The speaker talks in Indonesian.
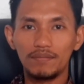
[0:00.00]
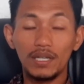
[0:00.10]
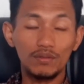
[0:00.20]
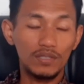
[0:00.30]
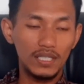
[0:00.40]

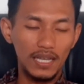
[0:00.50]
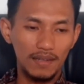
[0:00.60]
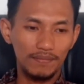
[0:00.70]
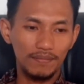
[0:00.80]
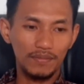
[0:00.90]
manusia
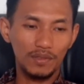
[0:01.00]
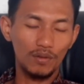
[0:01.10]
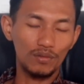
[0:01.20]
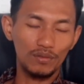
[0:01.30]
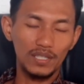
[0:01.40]

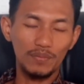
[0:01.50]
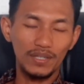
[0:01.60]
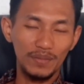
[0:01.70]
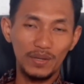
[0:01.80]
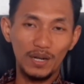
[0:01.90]
khususnya
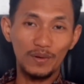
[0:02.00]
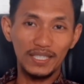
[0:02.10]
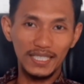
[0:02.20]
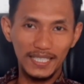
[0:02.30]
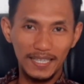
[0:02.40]
bagi para
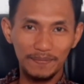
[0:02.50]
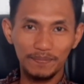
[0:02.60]
wanita.